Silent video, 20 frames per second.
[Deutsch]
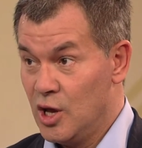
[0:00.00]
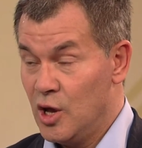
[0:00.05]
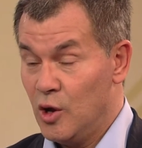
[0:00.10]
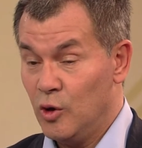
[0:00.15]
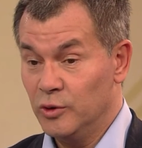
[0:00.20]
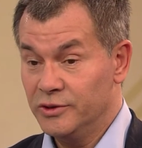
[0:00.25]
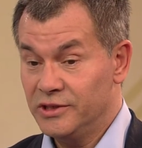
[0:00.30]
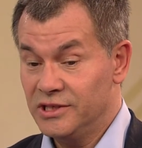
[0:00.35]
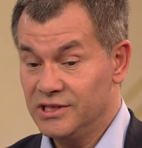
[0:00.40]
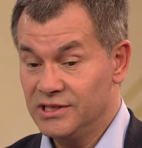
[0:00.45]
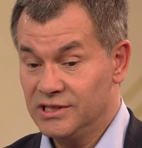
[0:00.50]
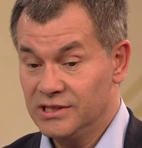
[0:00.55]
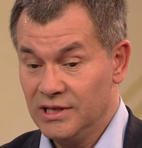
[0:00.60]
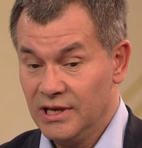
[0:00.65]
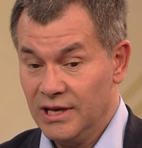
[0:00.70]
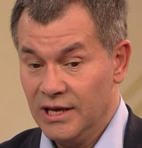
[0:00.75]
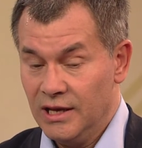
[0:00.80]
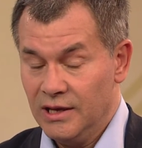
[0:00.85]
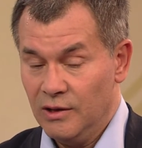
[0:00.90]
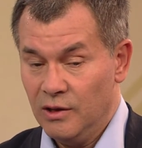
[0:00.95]
Und es ist
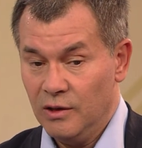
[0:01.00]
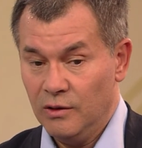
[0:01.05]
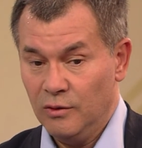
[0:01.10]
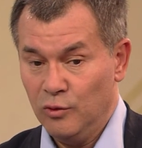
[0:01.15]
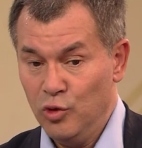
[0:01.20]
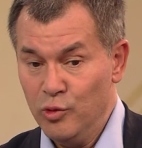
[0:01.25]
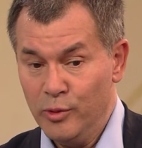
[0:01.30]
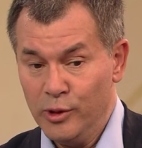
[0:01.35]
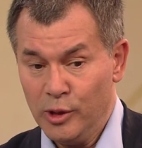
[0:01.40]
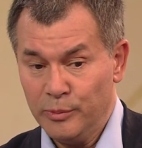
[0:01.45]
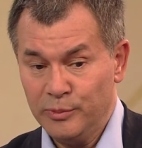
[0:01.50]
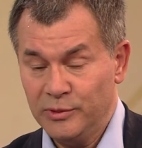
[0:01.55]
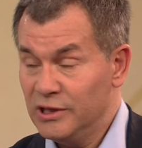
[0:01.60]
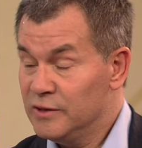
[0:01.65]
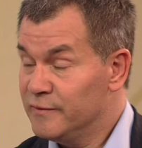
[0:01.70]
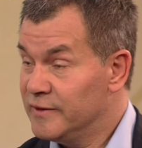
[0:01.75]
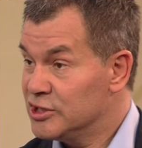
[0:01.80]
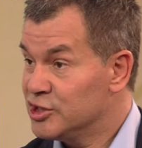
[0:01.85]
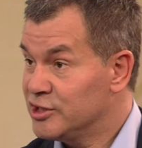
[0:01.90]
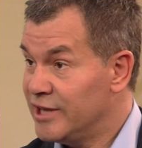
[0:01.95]
überhaupt nicht
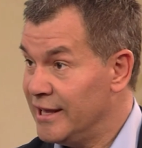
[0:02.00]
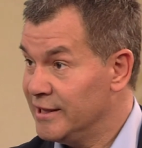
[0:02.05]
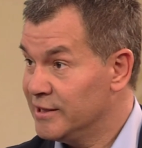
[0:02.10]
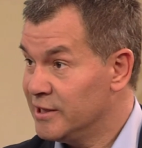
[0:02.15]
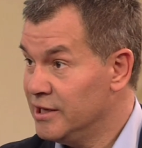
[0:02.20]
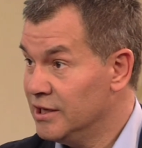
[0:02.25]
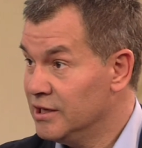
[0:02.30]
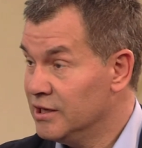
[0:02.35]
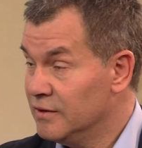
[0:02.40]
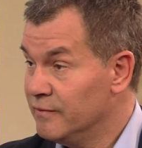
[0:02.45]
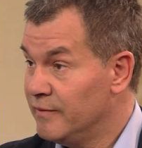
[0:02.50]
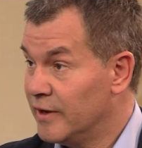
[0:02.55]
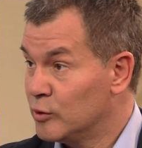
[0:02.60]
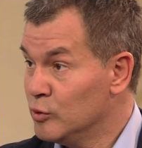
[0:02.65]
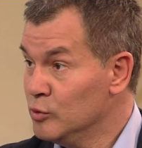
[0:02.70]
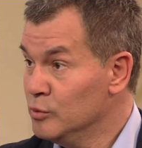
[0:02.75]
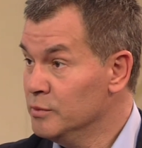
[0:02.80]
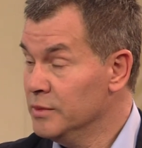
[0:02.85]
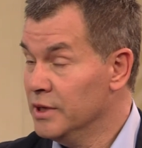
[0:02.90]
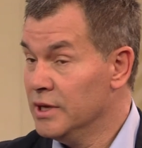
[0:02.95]
verständlich,
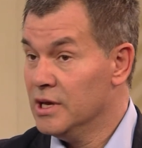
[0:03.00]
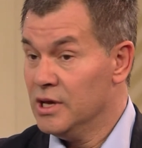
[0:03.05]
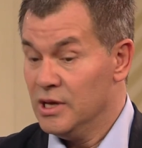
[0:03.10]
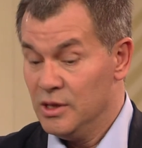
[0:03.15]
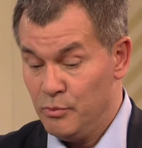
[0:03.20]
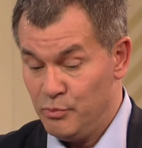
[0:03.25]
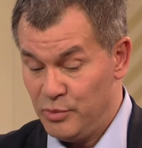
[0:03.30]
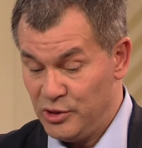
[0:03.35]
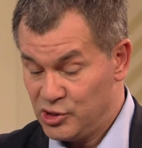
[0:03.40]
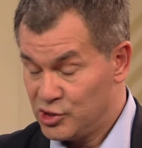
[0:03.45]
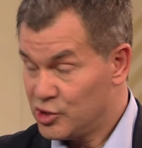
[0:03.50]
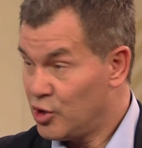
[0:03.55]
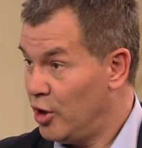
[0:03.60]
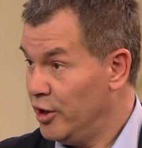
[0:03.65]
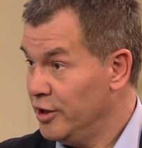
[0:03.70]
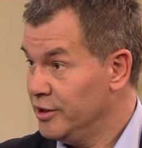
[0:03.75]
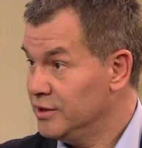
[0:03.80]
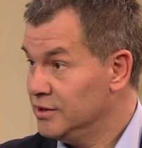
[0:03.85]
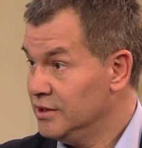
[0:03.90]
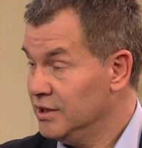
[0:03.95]
warum bis
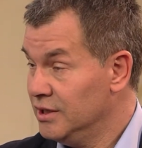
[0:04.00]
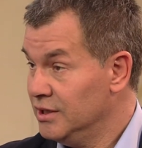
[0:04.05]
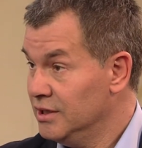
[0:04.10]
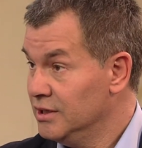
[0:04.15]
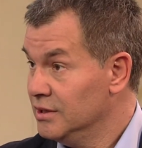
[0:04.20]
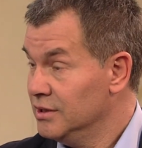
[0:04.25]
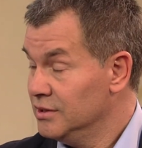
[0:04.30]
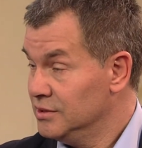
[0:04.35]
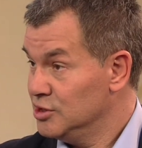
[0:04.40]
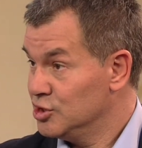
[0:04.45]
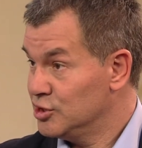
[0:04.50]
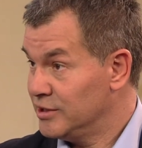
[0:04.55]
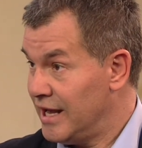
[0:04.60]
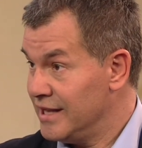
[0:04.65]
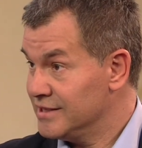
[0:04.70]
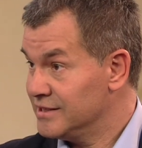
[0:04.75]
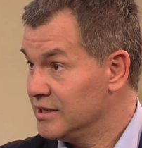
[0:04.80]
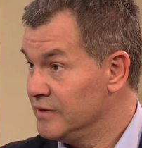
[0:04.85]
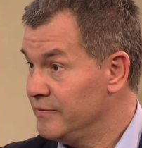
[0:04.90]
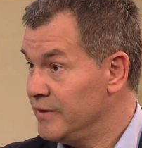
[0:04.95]
heute die
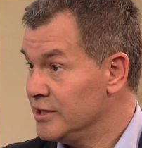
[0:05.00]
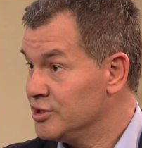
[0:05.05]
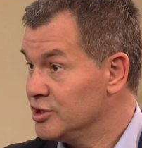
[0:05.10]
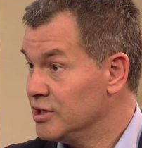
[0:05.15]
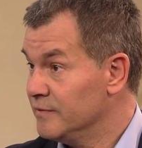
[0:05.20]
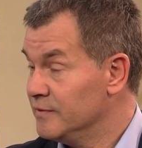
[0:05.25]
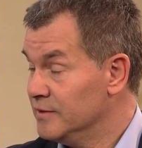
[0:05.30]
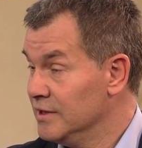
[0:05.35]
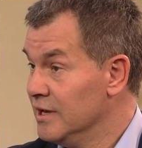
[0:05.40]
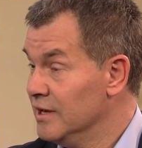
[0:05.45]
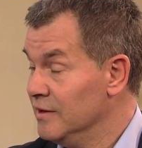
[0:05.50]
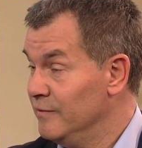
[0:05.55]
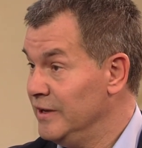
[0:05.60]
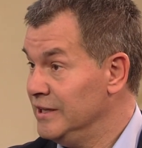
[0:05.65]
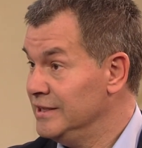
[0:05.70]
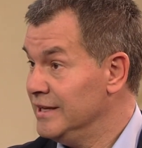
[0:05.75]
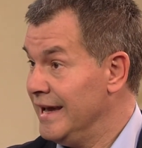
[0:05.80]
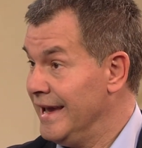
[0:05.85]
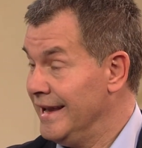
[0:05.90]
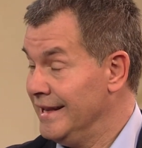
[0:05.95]
Staatsanwaltschaft
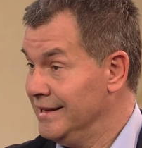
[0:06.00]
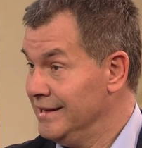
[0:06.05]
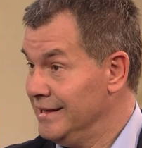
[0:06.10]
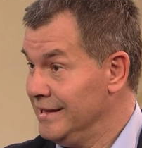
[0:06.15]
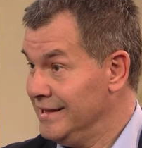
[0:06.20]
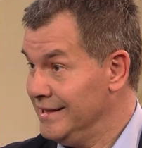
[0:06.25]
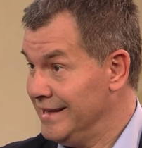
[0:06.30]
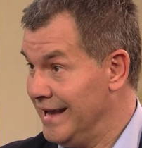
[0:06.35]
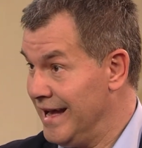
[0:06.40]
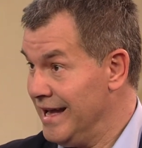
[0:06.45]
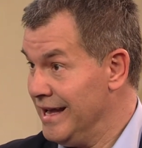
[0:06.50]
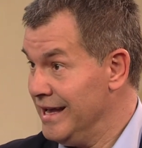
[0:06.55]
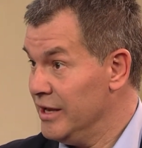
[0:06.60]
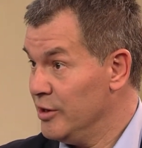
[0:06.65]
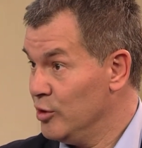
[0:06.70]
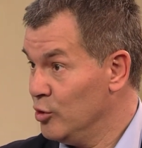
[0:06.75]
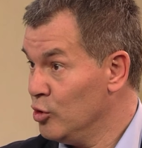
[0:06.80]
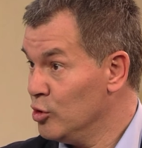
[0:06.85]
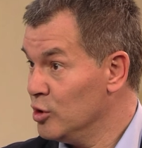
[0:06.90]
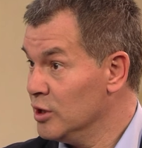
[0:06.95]
weder ein Ja
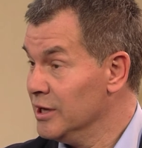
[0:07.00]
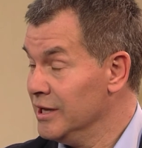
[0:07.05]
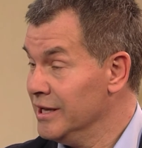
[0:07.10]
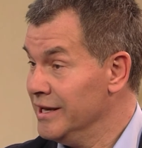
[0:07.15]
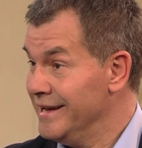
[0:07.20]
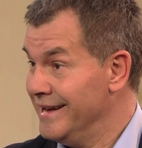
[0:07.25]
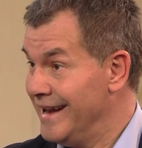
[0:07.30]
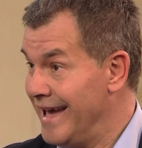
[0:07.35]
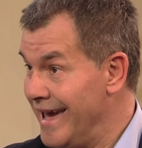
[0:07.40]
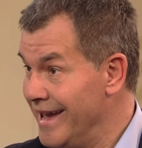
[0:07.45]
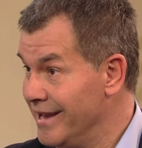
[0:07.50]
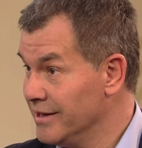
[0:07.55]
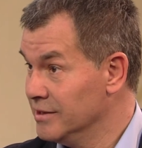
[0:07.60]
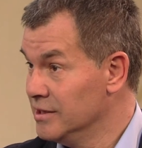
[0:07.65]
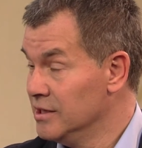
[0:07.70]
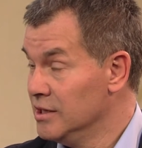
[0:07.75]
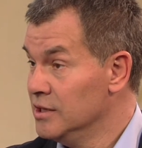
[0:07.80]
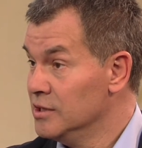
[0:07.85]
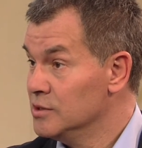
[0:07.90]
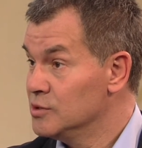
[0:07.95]
noch Nein
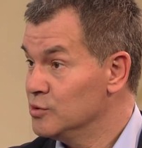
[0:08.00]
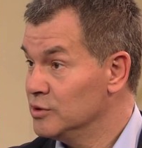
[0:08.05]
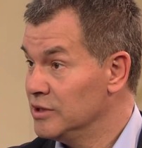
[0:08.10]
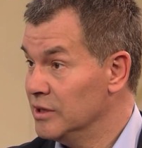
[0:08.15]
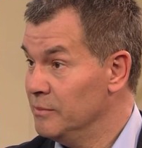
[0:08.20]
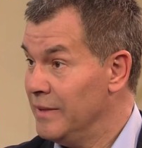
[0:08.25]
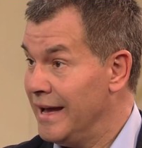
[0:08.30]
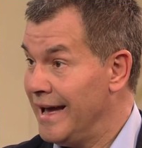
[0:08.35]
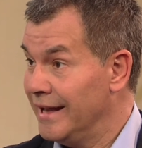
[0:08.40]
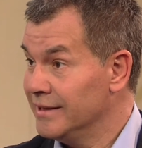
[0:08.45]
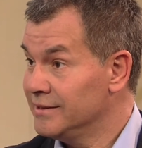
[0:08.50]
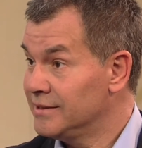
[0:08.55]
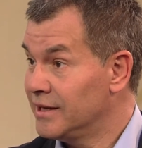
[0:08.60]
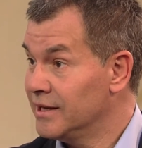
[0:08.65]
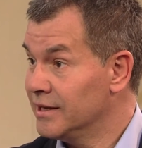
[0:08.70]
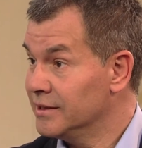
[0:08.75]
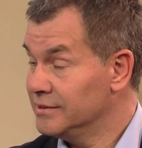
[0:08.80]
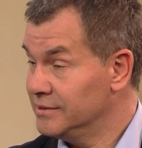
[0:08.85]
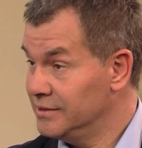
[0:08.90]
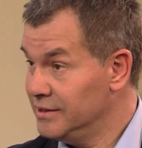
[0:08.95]
zu dem
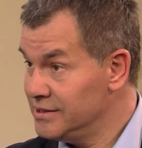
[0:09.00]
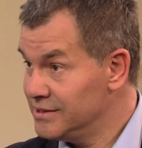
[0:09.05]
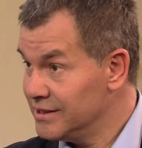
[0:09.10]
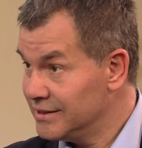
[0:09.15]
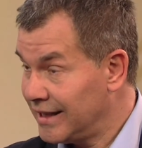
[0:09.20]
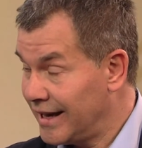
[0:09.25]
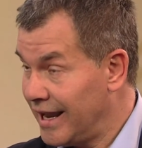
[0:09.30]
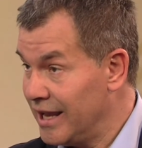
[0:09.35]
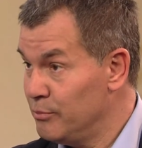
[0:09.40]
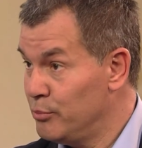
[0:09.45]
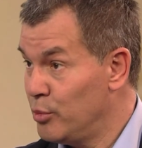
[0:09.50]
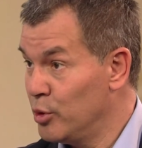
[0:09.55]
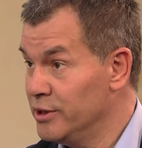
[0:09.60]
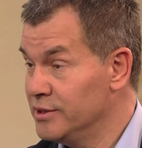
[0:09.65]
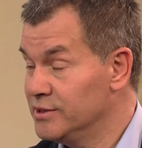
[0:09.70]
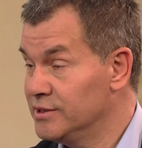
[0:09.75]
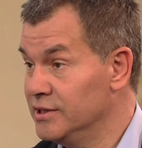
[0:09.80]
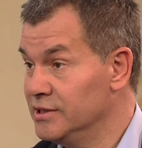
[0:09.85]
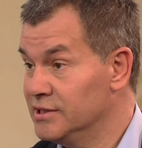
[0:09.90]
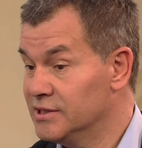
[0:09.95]
Antrag dieser drei
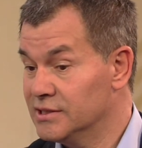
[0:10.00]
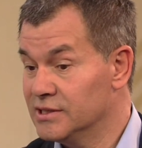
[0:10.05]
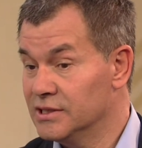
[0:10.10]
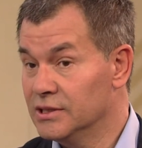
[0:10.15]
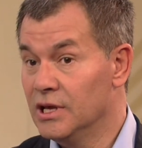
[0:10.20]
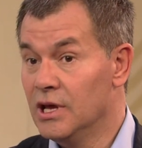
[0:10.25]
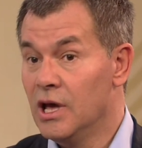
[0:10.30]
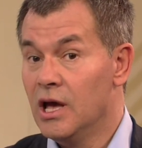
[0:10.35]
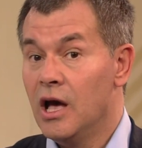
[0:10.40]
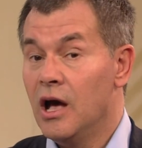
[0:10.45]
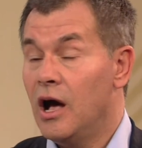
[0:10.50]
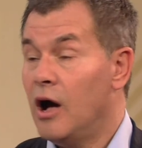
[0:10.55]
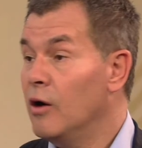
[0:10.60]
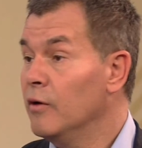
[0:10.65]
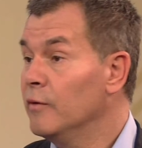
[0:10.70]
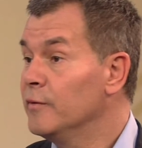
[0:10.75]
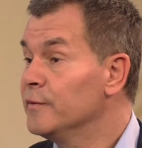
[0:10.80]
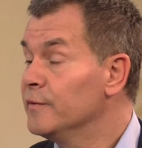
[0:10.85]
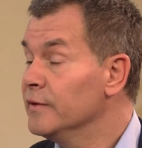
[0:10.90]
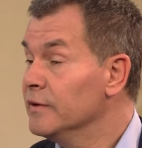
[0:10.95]
Polizisten
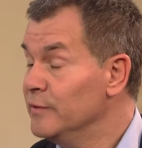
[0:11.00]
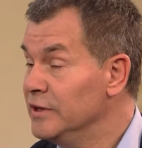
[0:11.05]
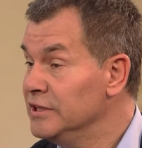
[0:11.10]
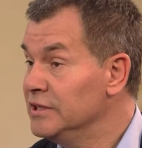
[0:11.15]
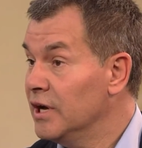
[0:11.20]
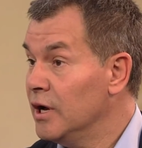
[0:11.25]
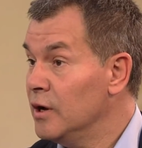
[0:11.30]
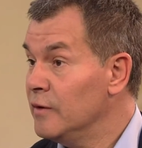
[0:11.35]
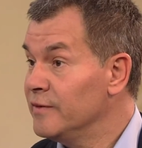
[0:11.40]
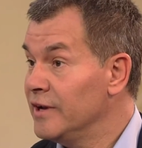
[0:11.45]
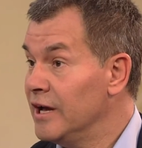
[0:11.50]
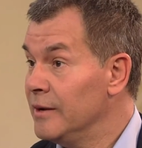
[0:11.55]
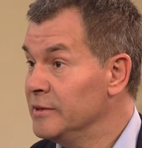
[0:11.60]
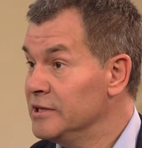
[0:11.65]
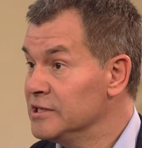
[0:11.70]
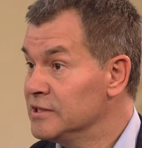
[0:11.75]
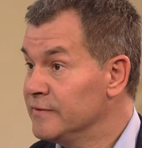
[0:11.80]
auf Wiederaufnahme des